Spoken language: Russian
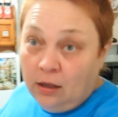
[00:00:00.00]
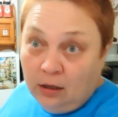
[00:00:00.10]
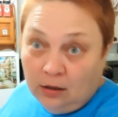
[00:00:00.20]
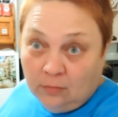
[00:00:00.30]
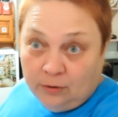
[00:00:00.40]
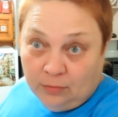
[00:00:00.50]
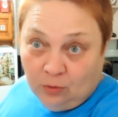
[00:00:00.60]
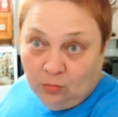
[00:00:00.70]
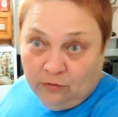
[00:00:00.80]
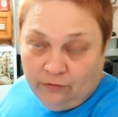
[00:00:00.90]
И на
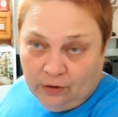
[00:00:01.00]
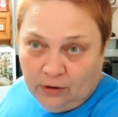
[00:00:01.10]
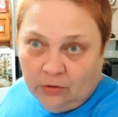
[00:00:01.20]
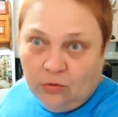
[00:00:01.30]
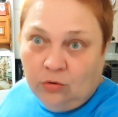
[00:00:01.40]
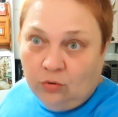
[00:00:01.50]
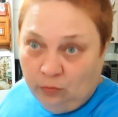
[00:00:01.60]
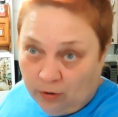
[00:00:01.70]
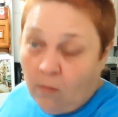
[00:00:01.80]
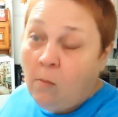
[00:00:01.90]
прямом эфире на
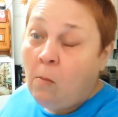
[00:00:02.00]
YouTube